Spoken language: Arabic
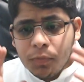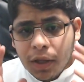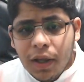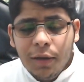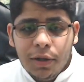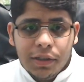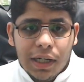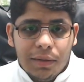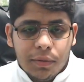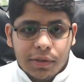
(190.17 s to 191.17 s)
نعم
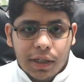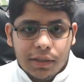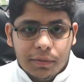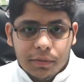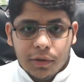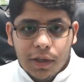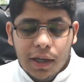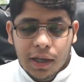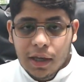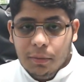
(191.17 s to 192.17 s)
لاحترام المستخدم اوكي
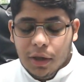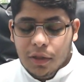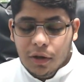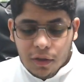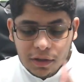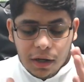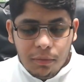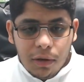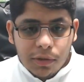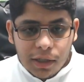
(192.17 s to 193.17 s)
بحيث انه اذا احترمنا
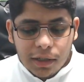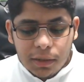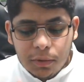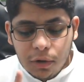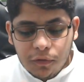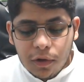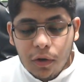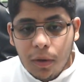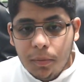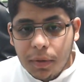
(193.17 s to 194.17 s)
المستخدم نوفر
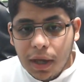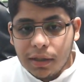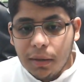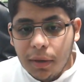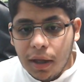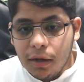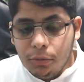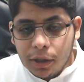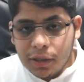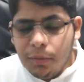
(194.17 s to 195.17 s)
له بيئه امان
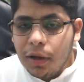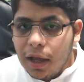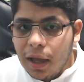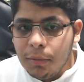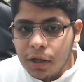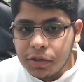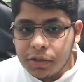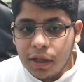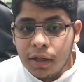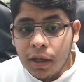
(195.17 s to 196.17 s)
وبيئه عمل امنه
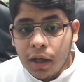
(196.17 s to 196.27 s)
جدا